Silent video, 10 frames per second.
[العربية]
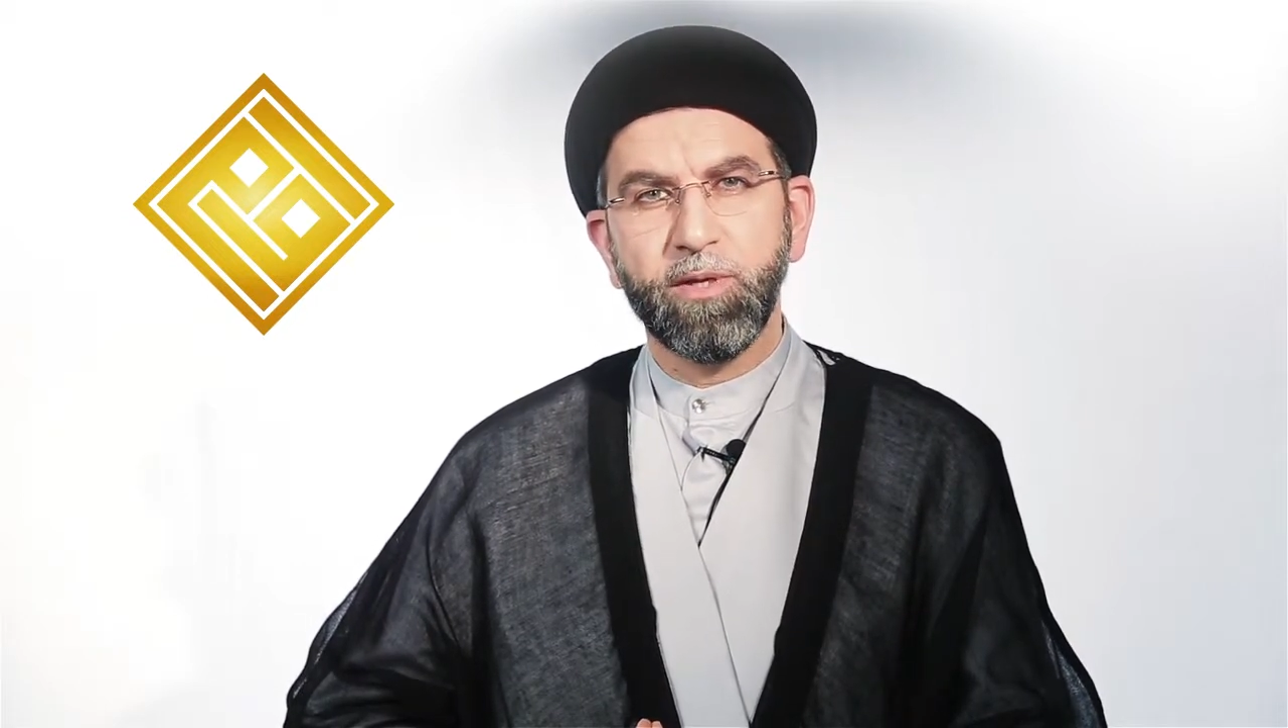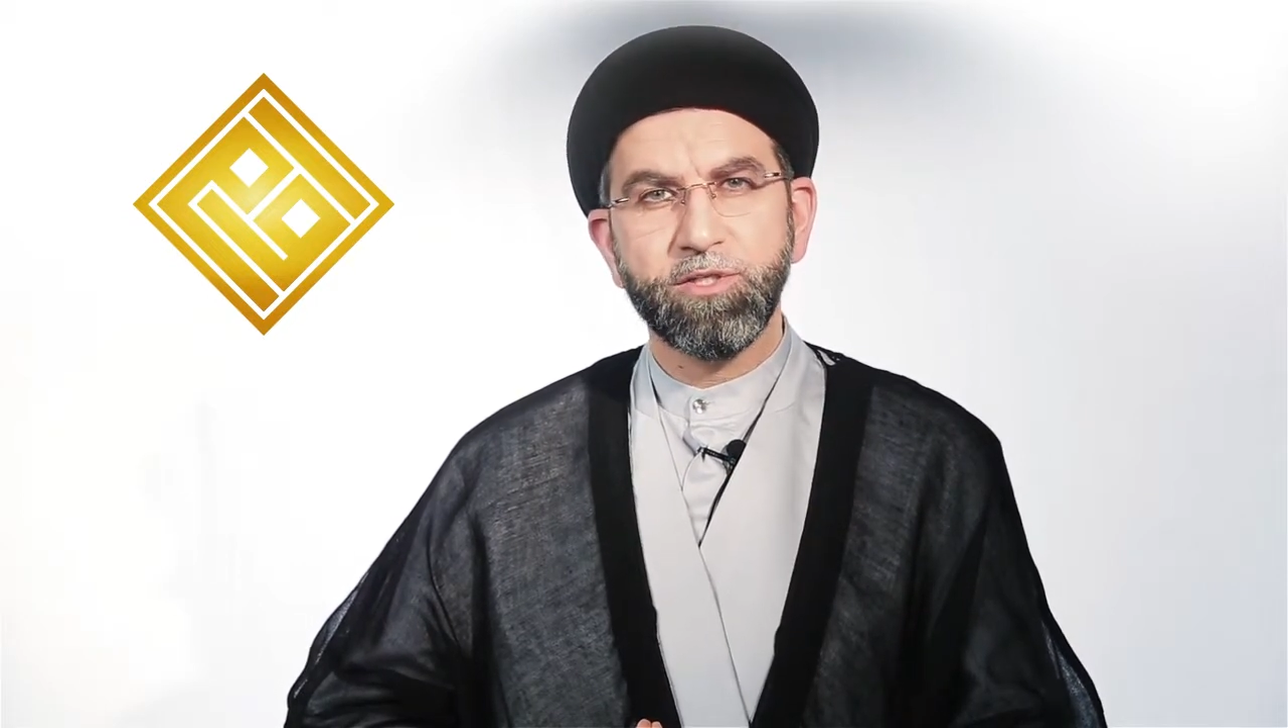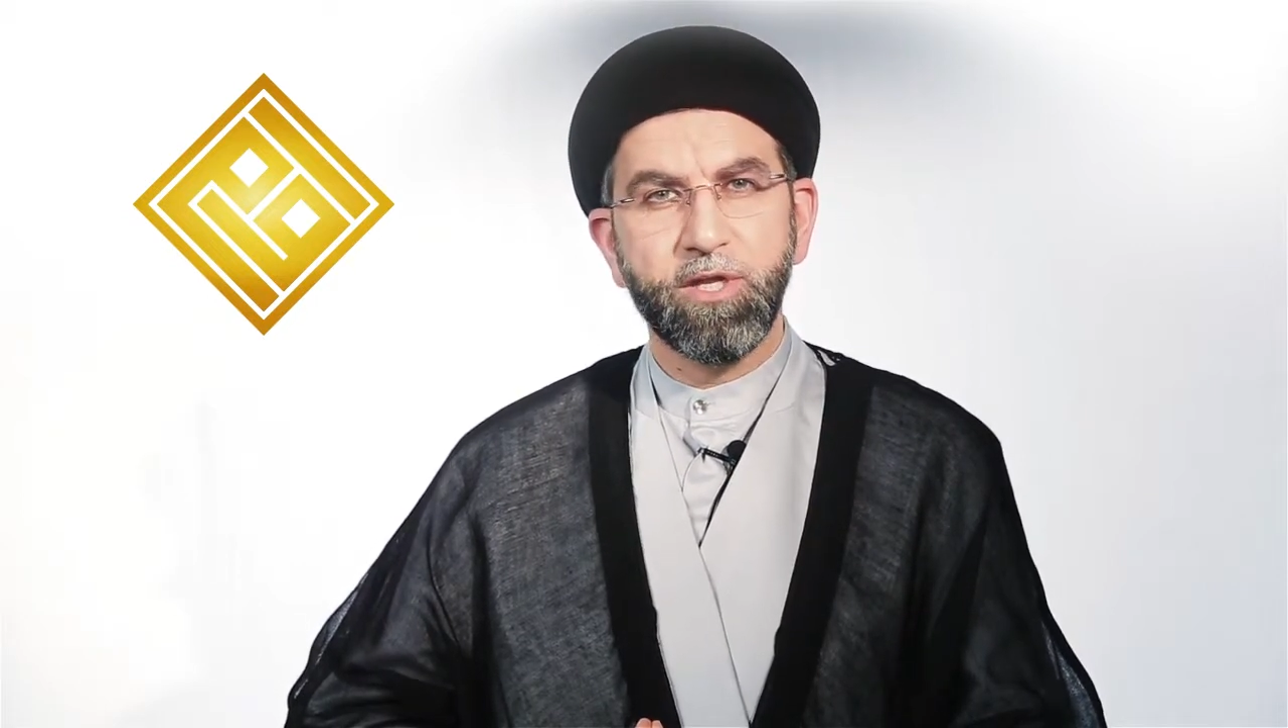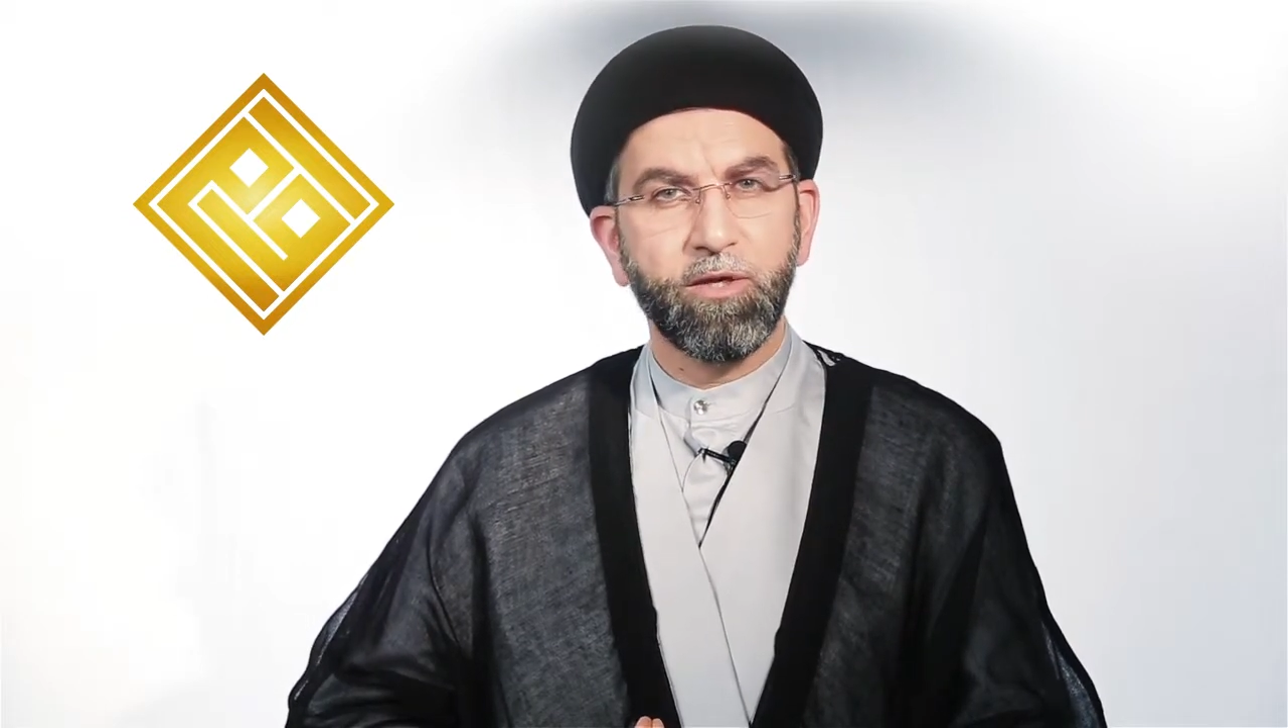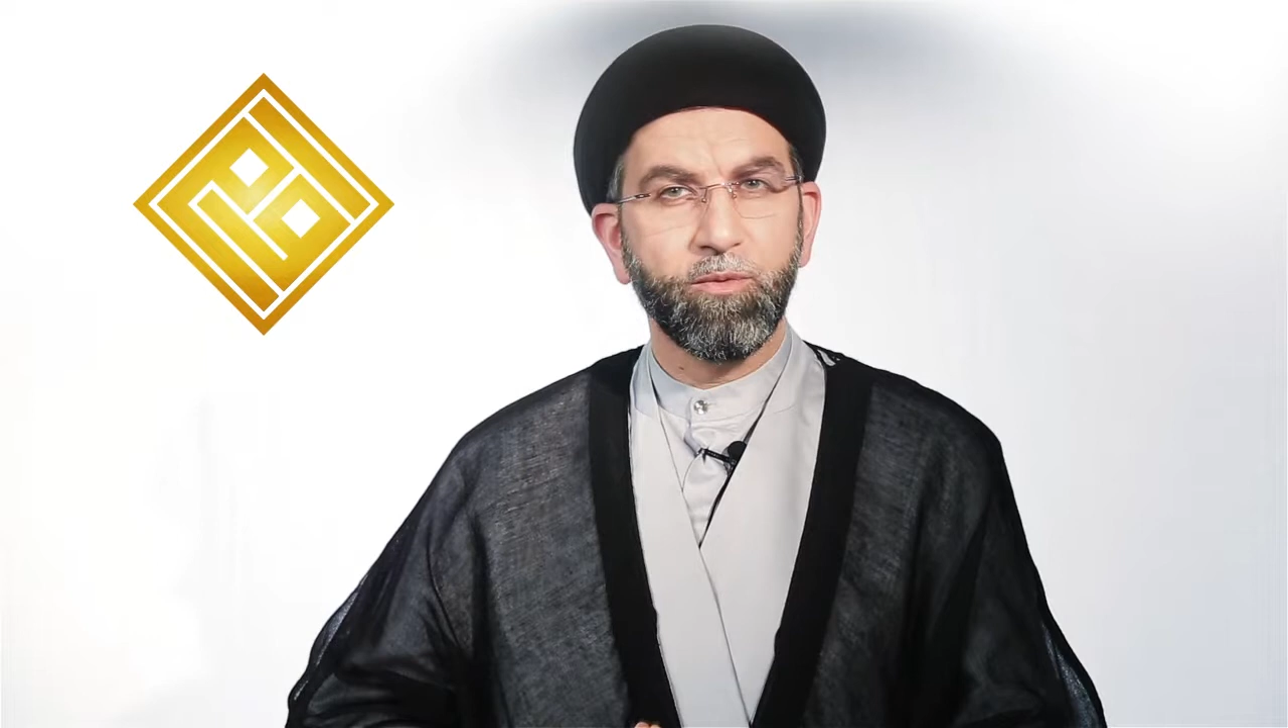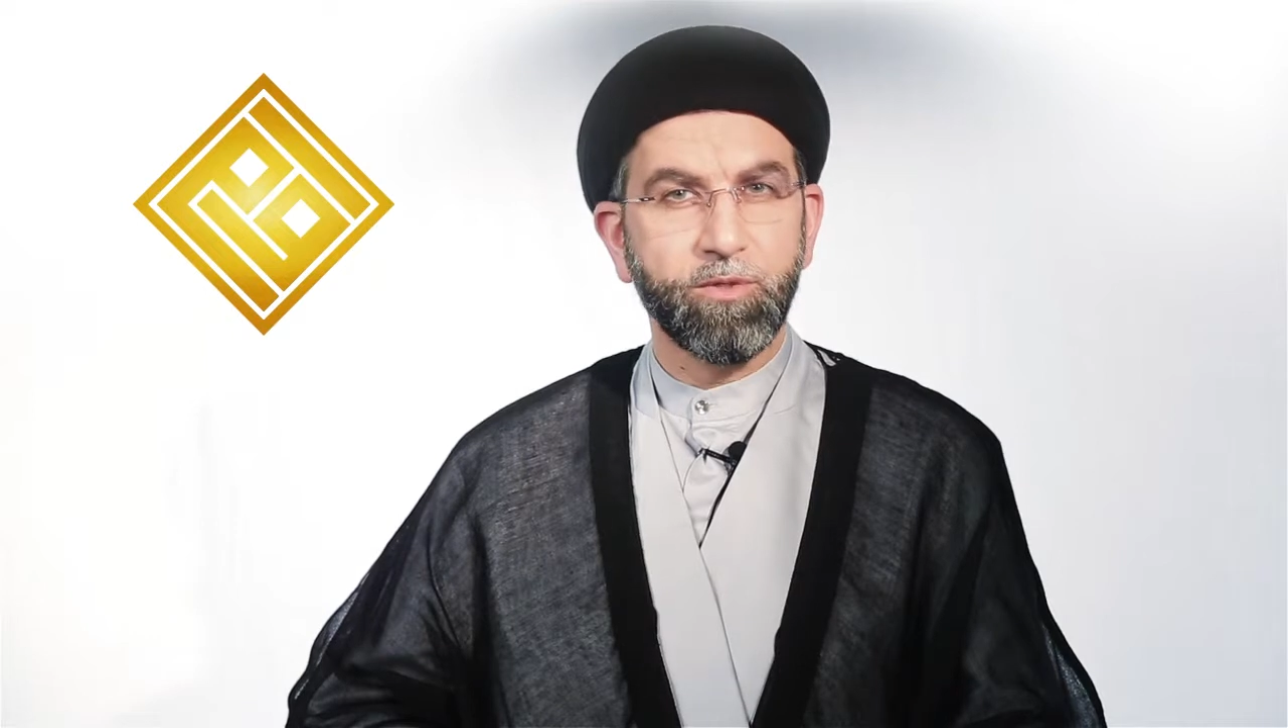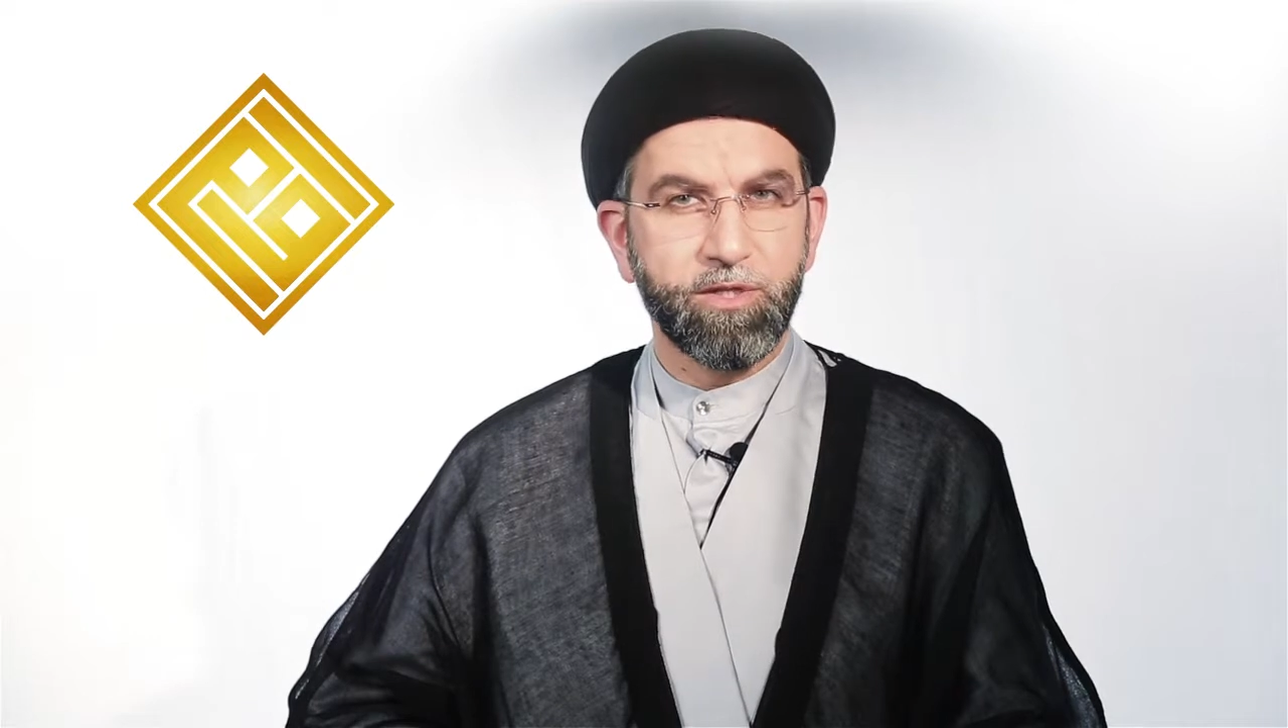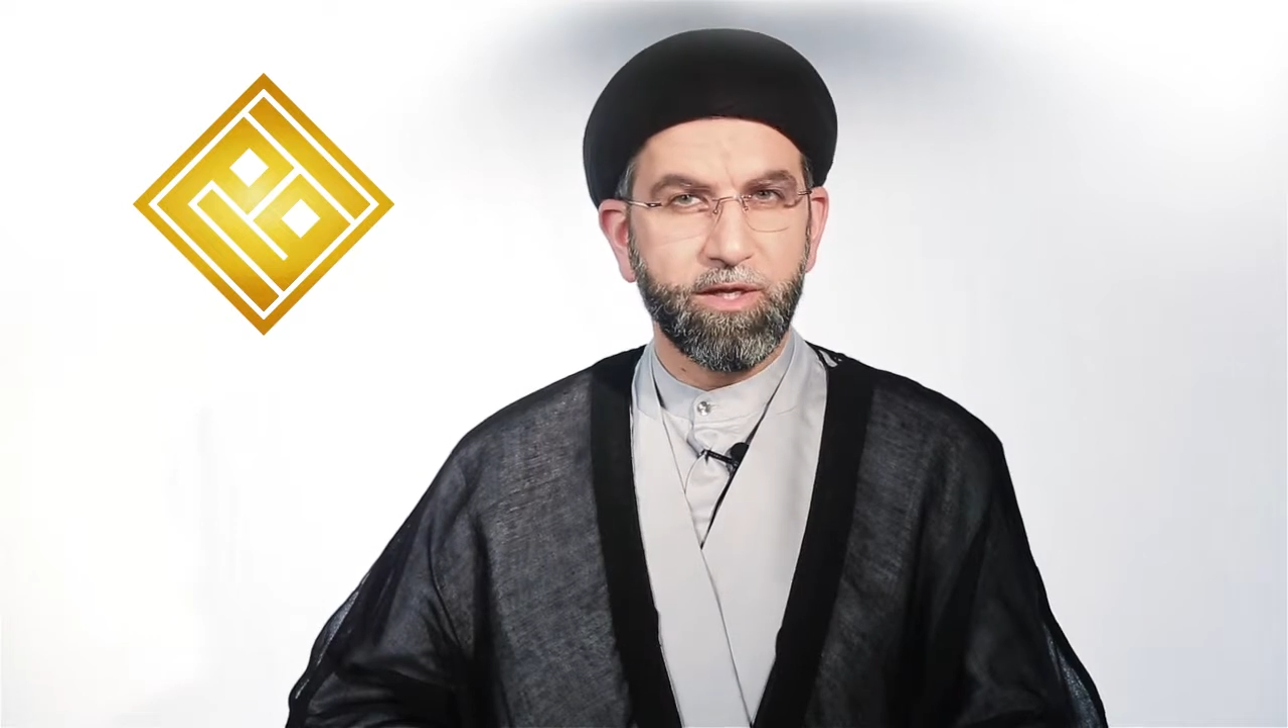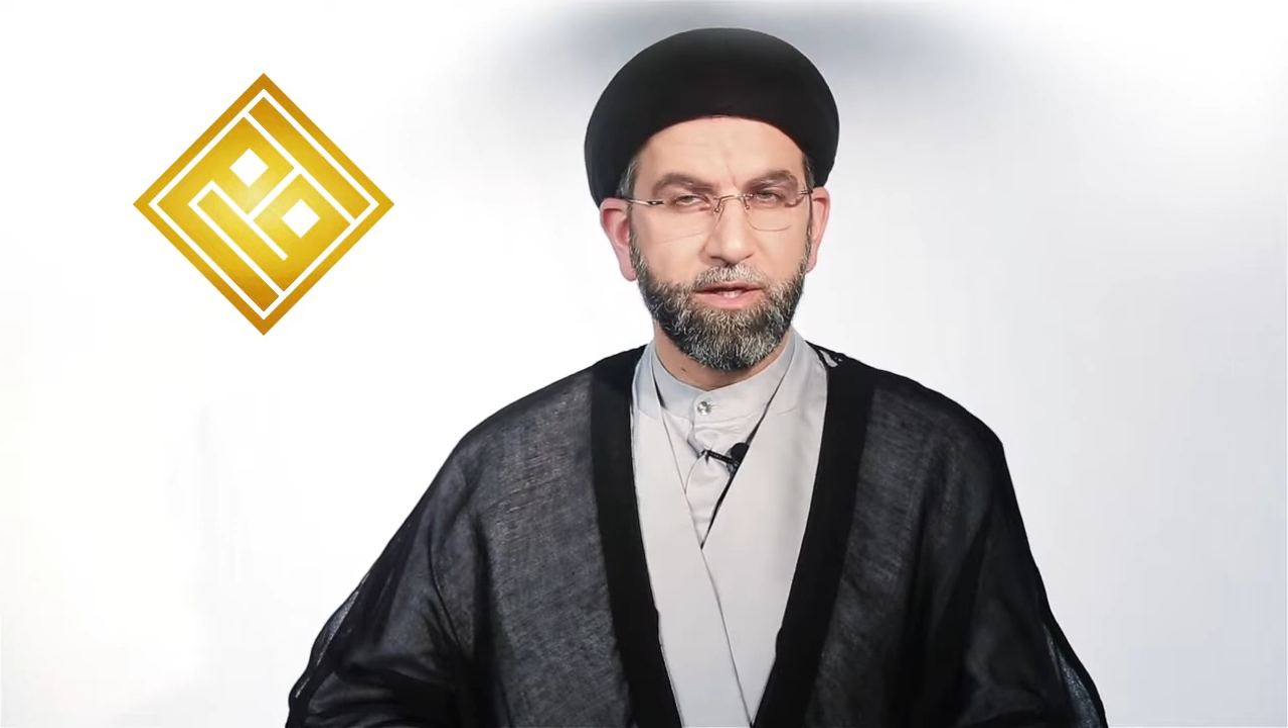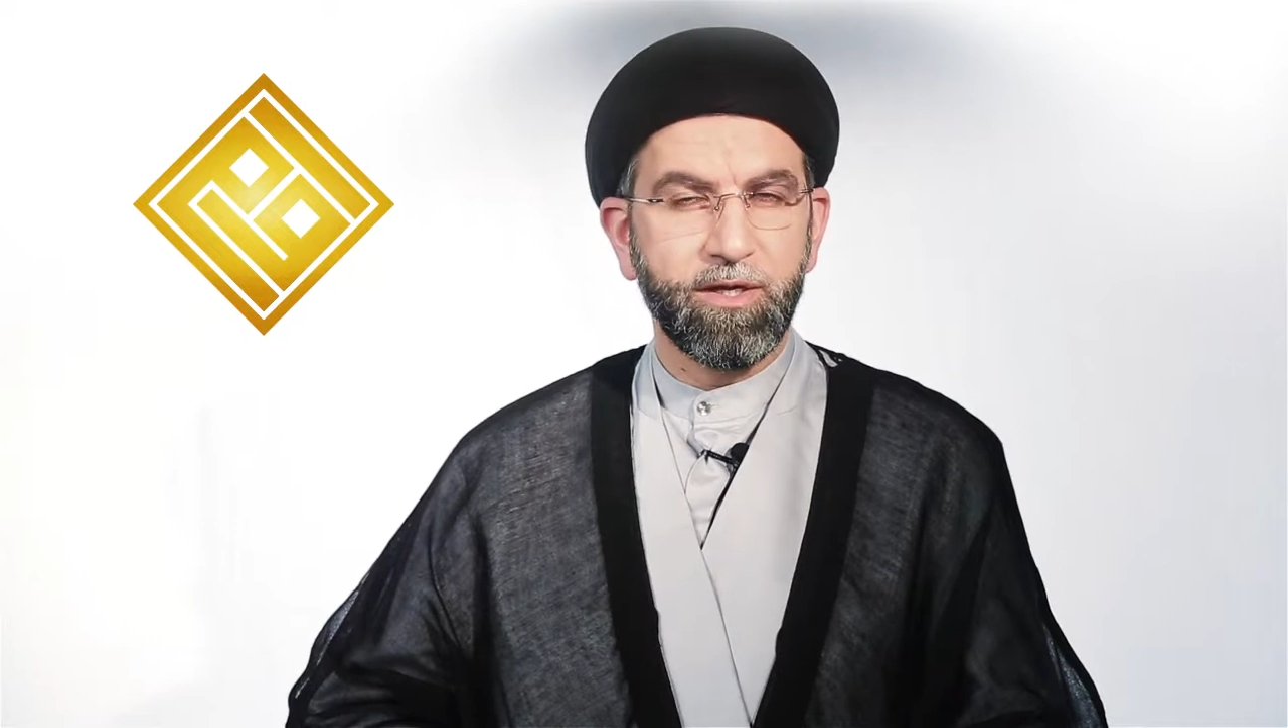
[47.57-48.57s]
الشيخ
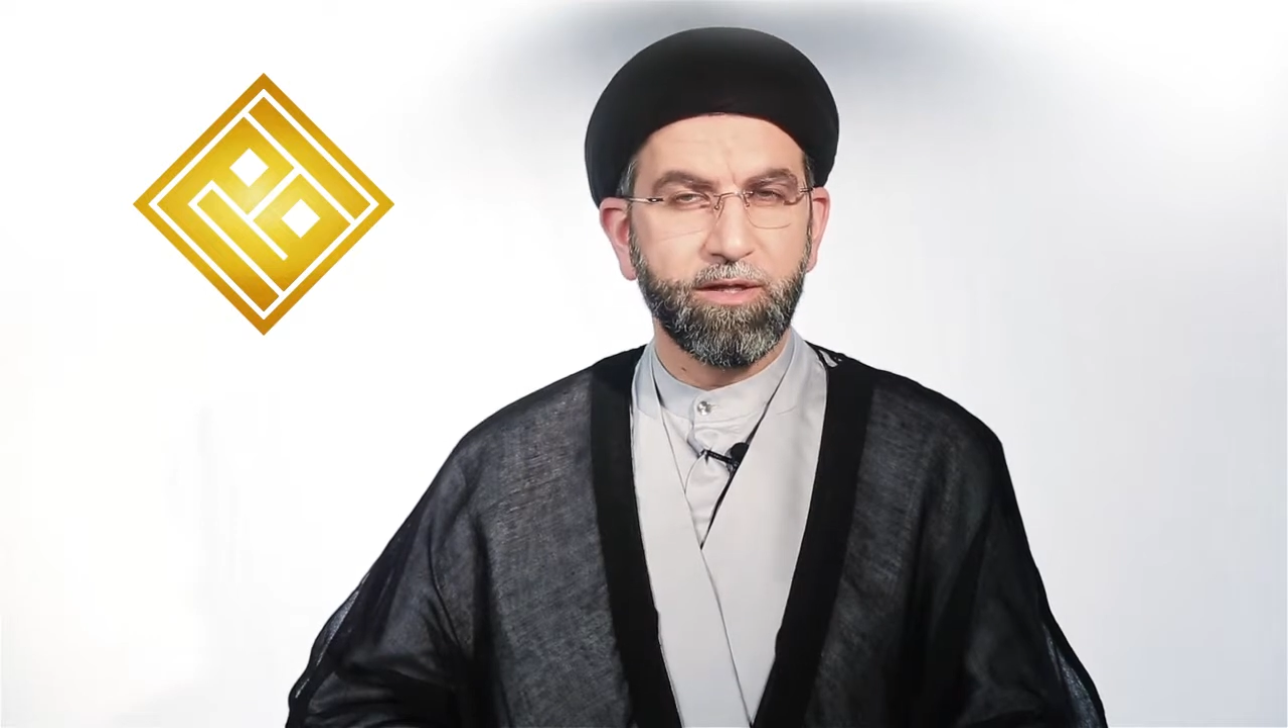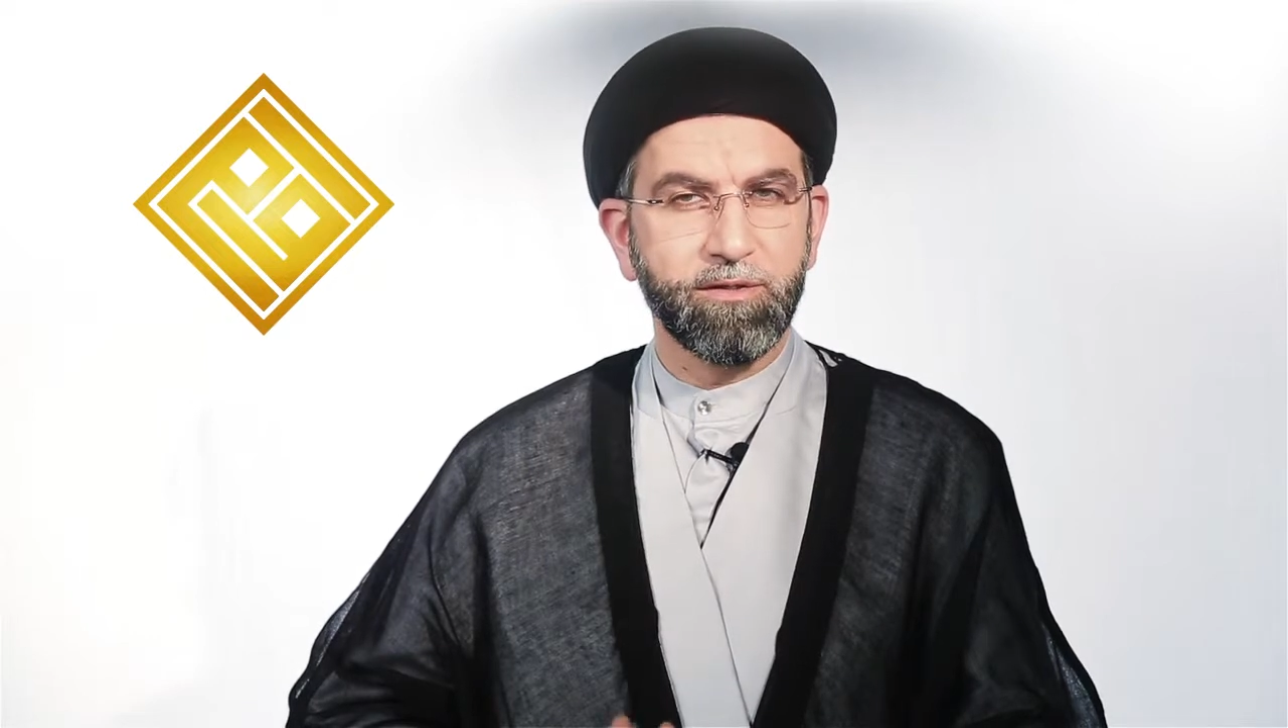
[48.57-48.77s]
والشيخة